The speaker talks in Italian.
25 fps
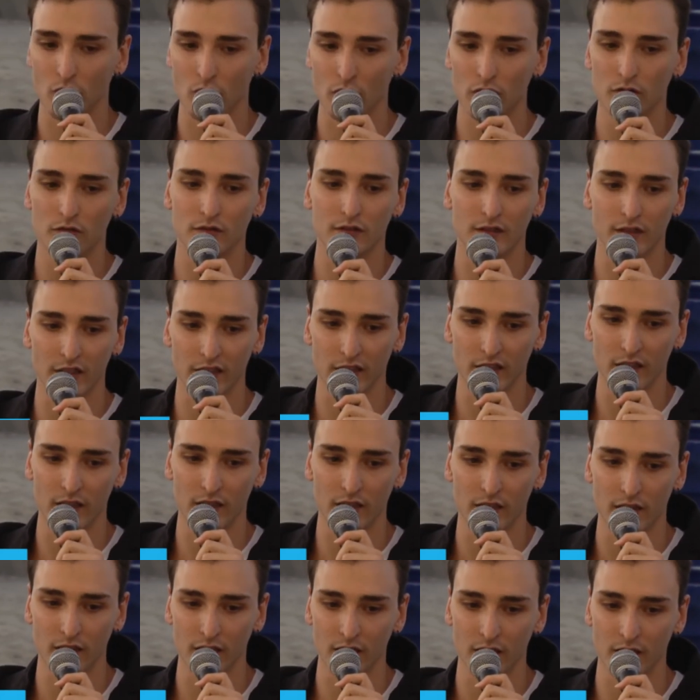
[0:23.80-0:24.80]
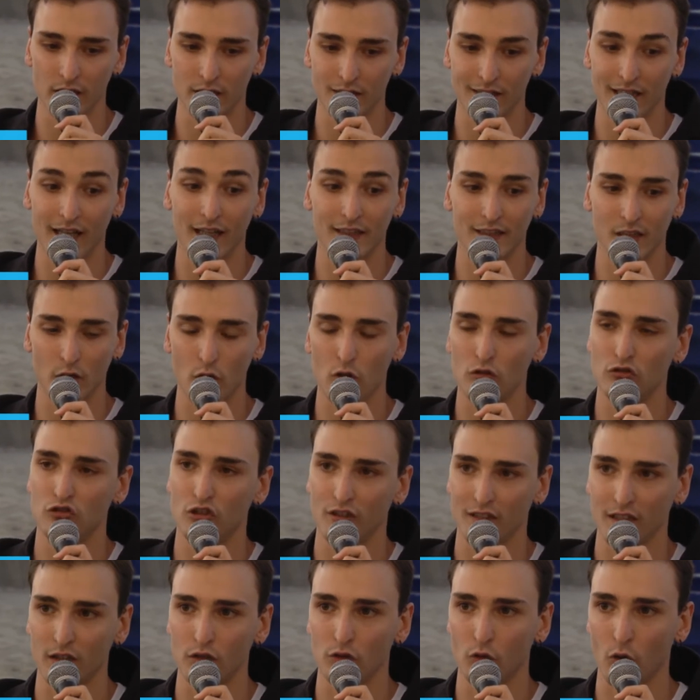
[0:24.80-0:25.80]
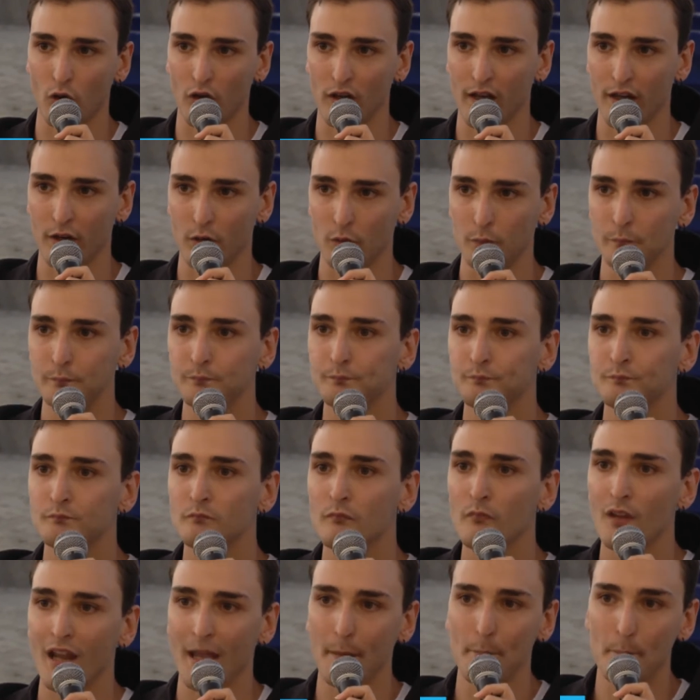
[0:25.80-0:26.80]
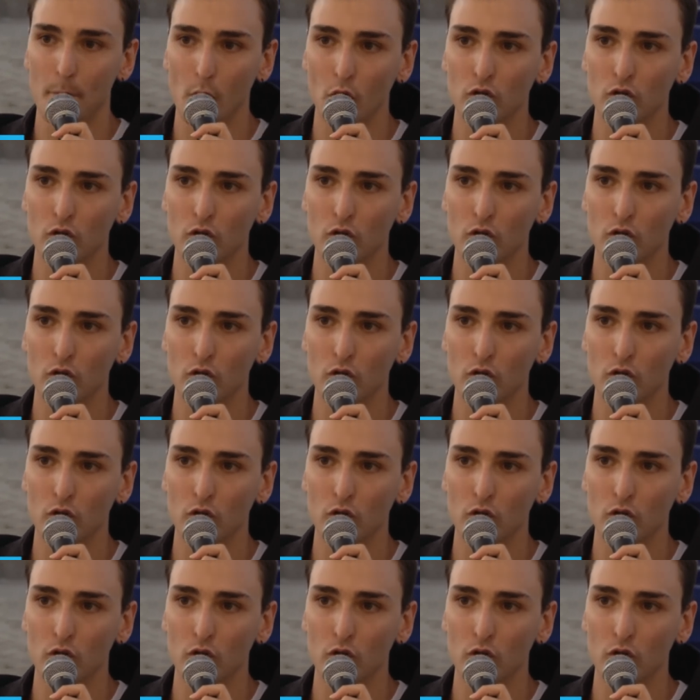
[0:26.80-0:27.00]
Giuseppe Arcieri, autore del libro C'era una volta